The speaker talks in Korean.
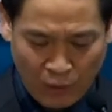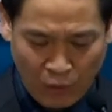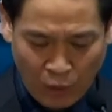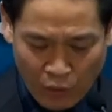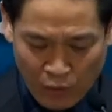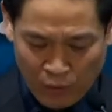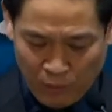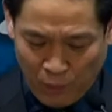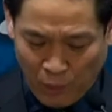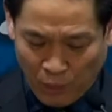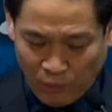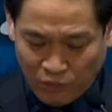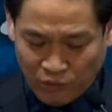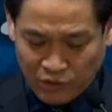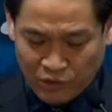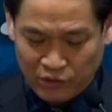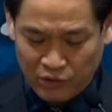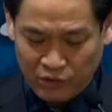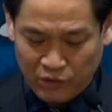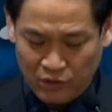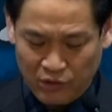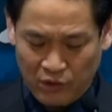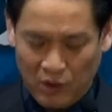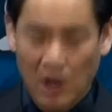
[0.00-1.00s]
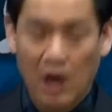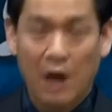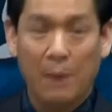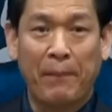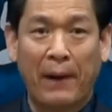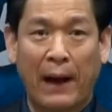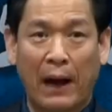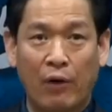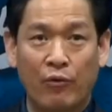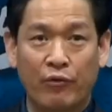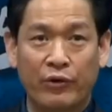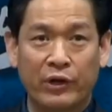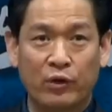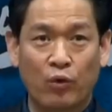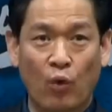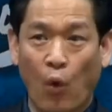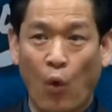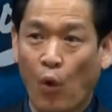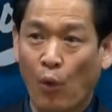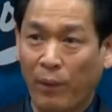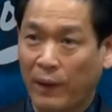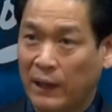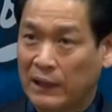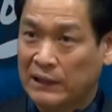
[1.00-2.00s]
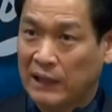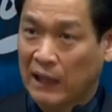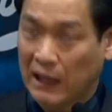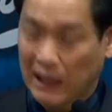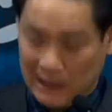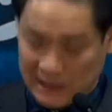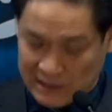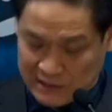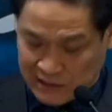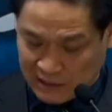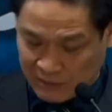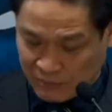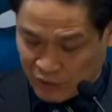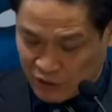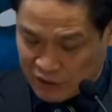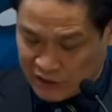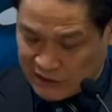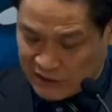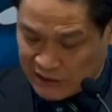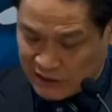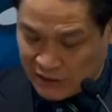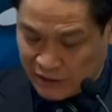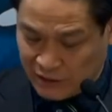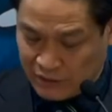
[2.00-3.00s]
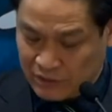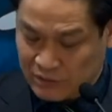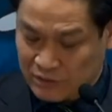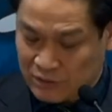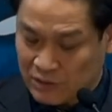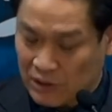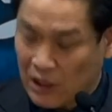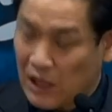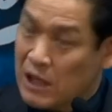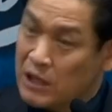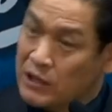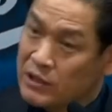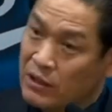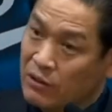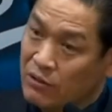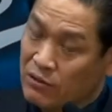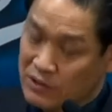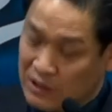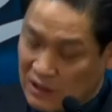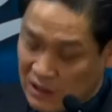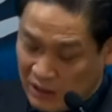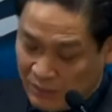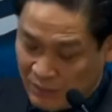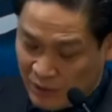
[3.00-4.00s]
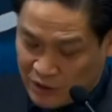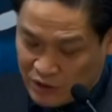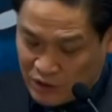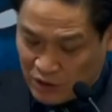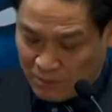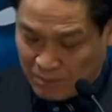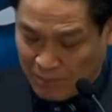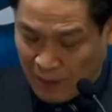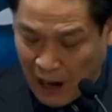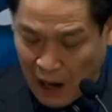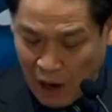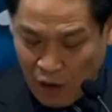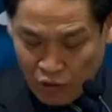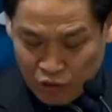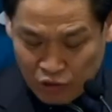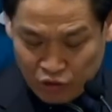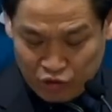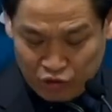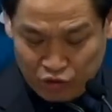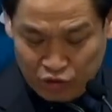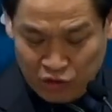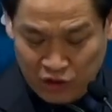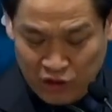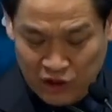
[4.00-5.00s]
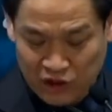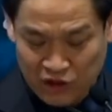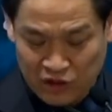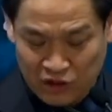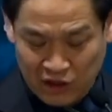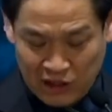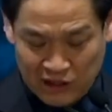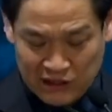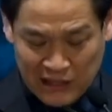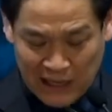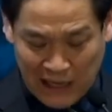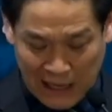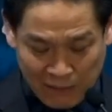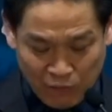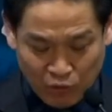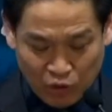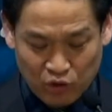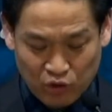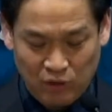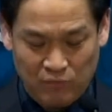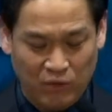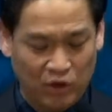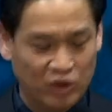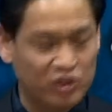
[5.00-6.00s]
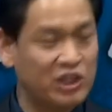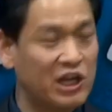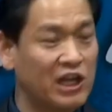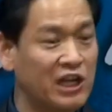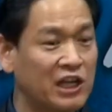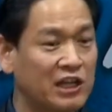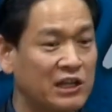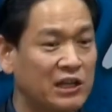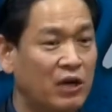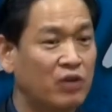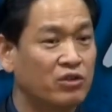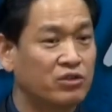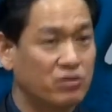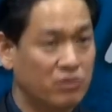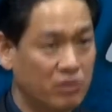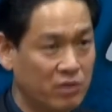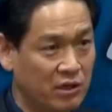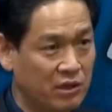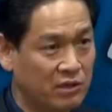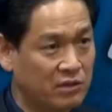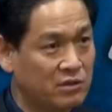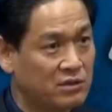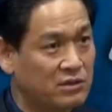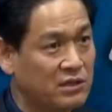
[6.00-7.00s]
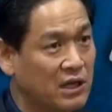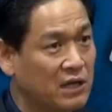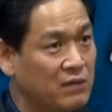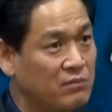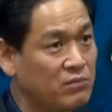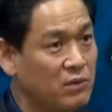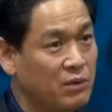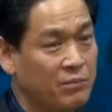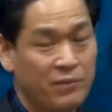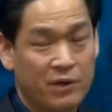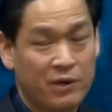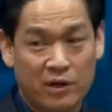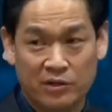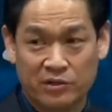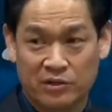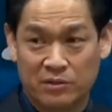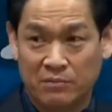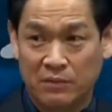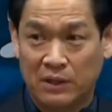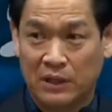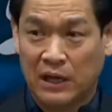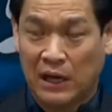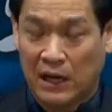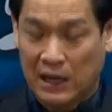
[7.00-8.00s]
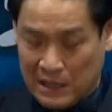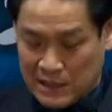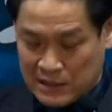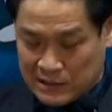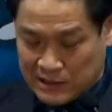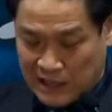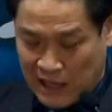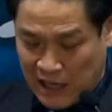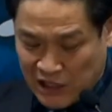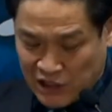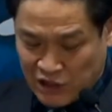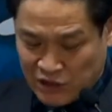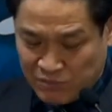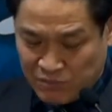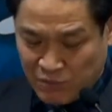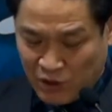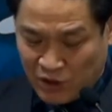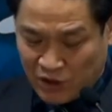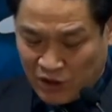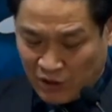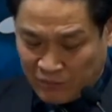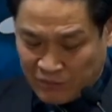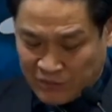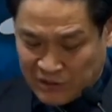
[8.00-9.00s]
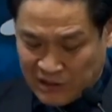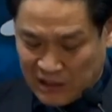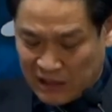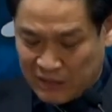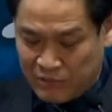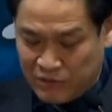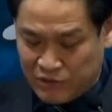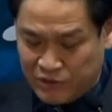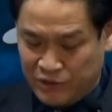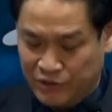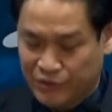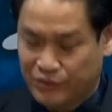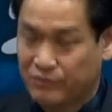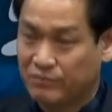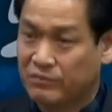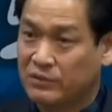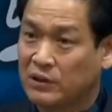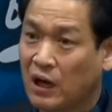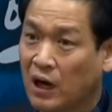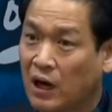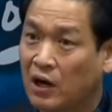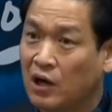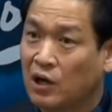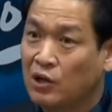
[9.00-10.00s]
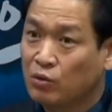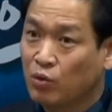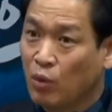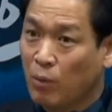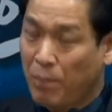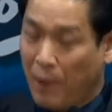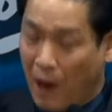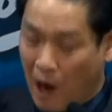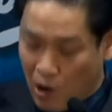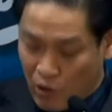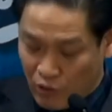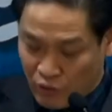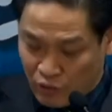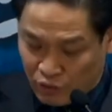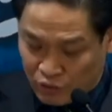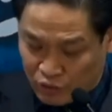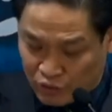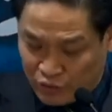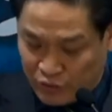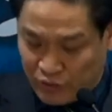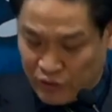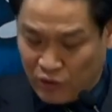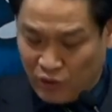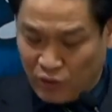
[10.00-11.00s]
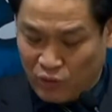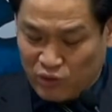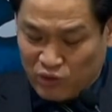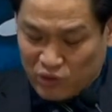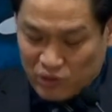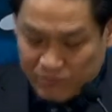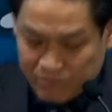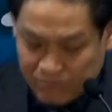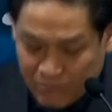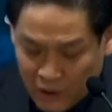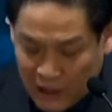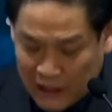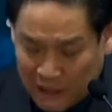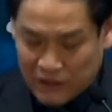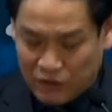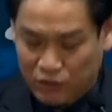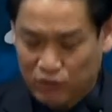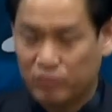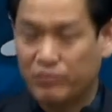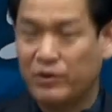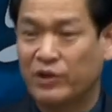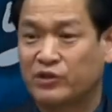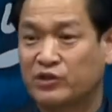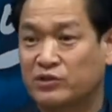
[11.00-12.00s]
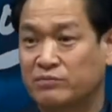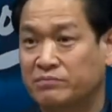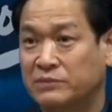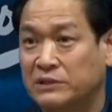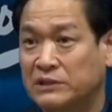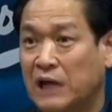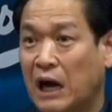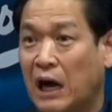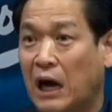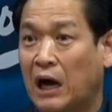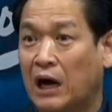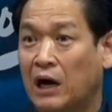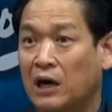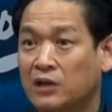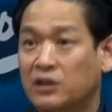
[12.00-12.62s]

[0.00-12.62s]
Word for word: 오늘 본문은요. 바울이 고발당하는 장면이잖아요. 예루살렘에서 바울을 죽이기 전까지는 아무것도 먹지 않겠다고 선언했던 사람이 몇 명이었습니까? 40명이 넘는 사람이 있었습니다. 또 바울을 죽이려고 음모까지 꾸몄습니다.